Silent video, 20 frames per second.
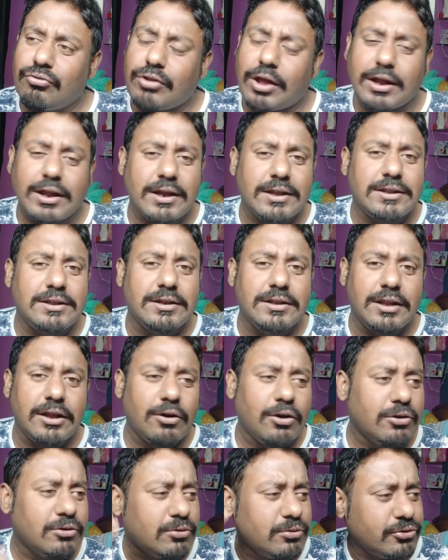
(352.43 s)
তাকে দিলে
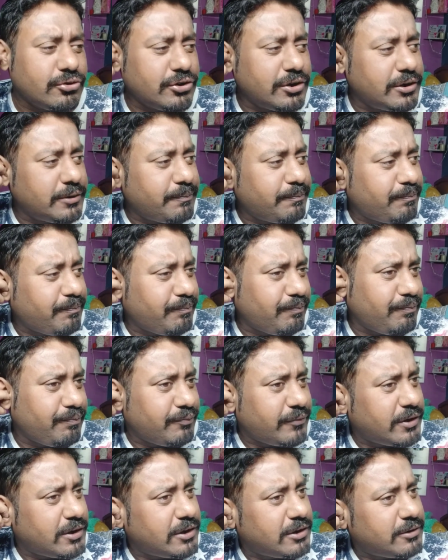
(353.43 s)
হয়তো সে
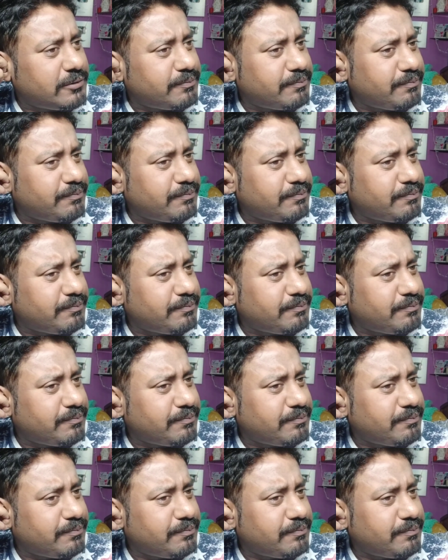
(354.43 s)
মানে